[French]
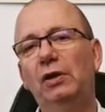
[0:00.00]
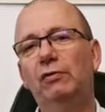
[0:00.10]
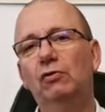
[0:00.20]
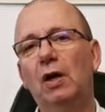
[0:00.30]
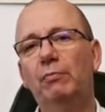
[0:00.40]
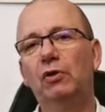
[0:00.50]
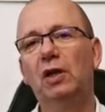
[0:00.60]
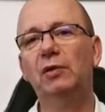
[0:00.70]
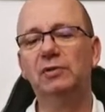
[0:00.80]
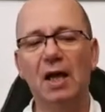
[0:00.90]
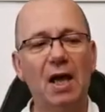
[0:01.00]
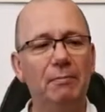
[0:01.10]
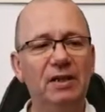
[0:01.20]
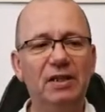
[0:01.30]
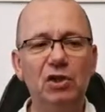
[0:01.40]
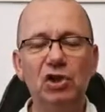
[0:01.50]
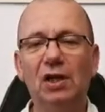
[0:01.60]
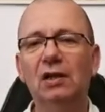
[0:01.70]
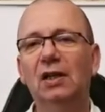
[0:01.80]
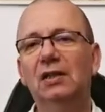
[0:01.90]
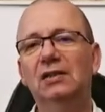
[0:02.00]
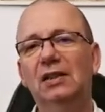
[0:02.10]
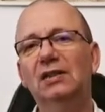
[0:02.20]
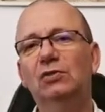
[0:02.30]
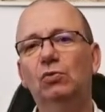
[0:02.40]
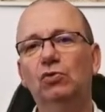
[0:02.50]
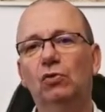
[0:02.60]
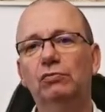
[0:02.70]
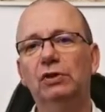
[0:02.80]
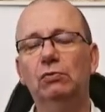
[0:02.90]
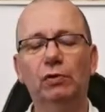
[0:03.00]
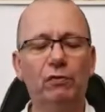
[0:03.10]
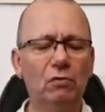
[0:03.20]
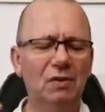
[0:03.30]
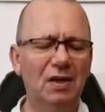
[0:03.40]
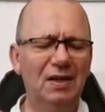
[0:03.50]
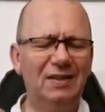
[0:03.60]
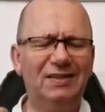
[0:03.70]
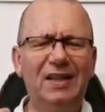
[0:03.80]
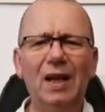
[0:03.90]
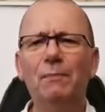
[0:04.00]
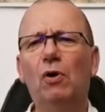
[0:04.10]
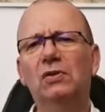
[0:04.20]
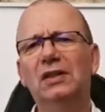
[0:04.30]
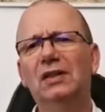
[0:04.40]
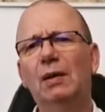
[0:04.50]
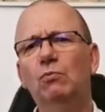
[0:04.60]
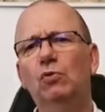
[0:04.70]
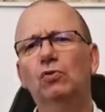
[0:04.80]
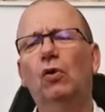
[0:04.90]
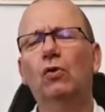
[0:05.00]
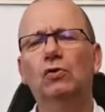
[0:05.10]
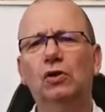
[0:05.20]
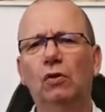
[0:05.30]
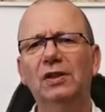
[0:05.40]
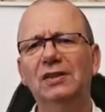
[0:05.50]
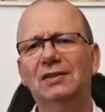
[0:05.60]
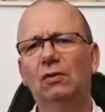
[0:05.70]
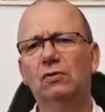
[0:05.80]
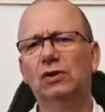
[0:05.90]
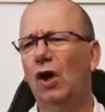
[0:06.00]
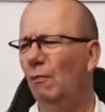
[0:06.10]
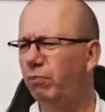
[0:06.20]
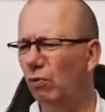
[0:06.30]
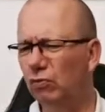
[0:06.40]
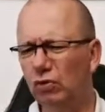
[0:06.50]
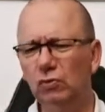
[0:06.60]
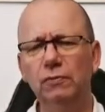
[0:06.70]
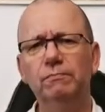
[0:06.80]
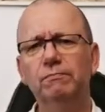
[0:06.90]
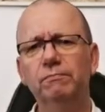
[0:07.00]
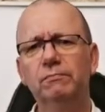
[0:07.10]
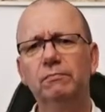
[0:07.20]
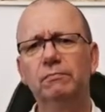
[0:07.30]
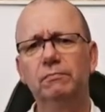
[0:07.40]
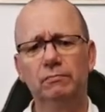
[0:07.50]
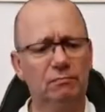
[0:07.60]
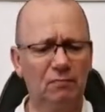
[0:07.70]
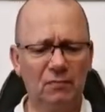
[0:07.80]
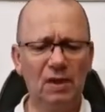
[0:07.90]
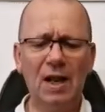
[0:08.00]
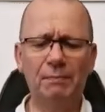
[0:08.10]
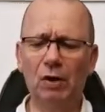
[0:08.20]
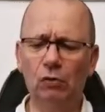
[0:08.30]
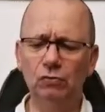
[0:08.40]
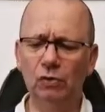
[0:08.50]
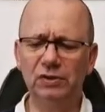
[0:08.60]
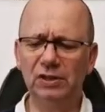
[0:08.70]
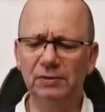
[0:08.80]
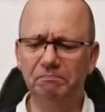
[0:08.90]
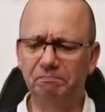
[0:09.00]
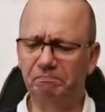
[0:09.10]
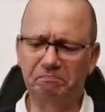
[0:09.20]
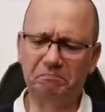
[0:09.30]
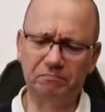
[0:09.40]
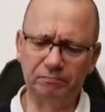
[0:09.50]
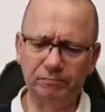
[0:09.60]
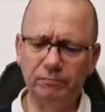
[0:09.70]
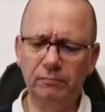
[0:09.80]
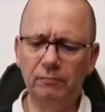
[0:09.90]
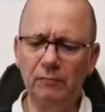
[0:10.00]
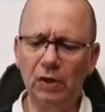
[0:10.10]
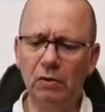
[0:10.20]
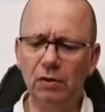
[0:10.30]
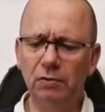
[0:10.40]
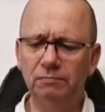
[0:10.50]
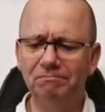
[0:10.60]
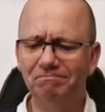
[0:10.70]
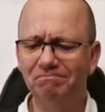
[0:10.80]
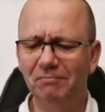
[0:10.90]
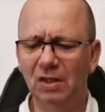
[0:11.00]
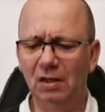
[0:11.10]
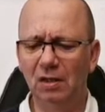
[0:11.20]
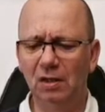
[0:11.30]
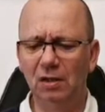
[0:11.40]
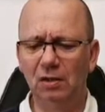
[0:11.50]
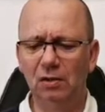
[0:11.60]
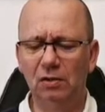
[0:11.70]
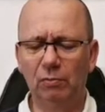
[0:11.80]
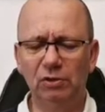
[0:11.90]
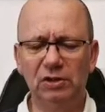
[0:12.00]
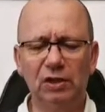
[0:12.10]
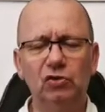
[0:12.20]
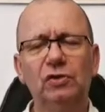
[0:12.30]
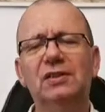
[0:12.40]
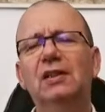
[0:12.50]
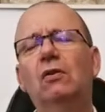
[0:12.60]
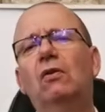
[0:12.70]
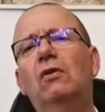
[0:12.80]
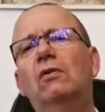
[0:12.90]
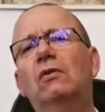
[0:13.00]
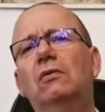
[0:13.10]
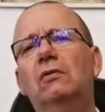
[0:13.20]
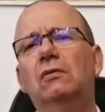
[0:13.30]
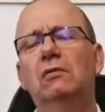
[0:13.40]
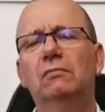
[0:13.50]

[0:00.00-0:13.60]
livre de l'Apocalypse, mais déjà dès aujourd'hui. Nous devons déborder d'amour, de reconnaissance pour tout. La parole nous le dit. Euh, comment dirais-je C'est dans